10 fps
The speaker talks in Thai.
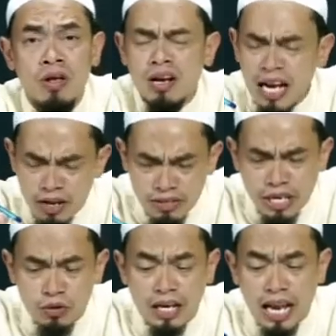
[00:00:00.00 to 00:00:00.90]
แล้วเจ้า
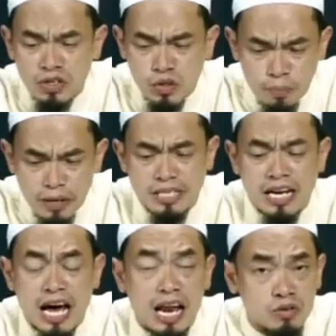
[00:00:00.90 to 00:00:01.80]
ทั้งหลายจงพิจาร
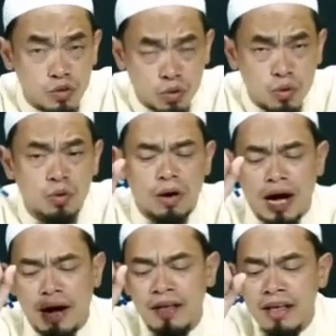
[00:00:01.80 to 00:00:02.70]
ณาและจงดูว่า
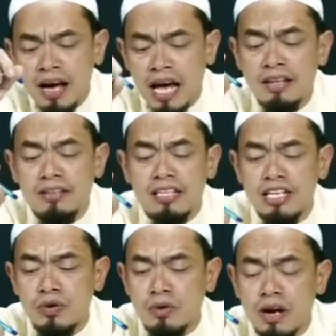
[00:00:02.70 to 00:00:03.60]
ฮัลตะจิ
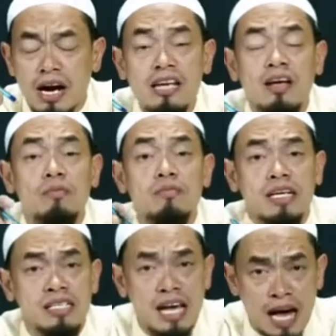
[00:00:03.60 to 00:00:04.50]
ดูนะอินดะฮุมญะ
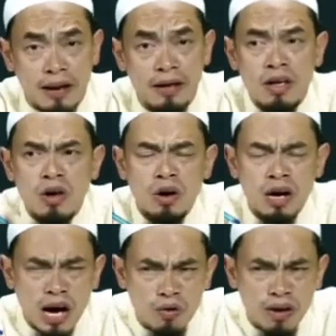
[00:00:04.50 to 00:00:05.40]
ซาอัน
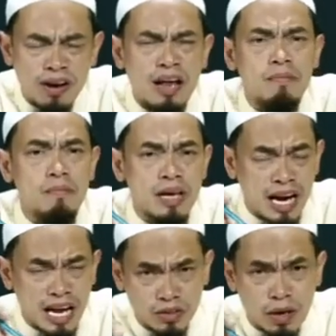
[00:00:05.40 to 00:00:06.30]
เขาเหล่านั้นมีอะไร
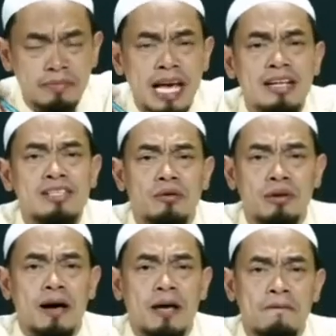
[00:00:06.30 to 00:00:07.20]
ตอบแทนเจ้าหรือ
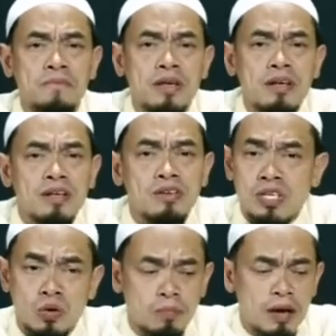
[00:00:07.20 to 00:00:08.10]
ไม่ส
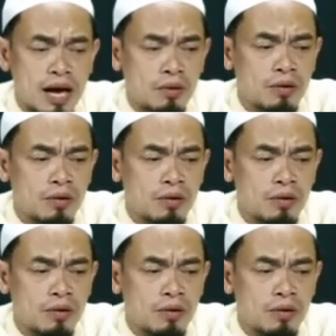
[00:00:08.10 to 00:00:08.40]
รุปแล้ว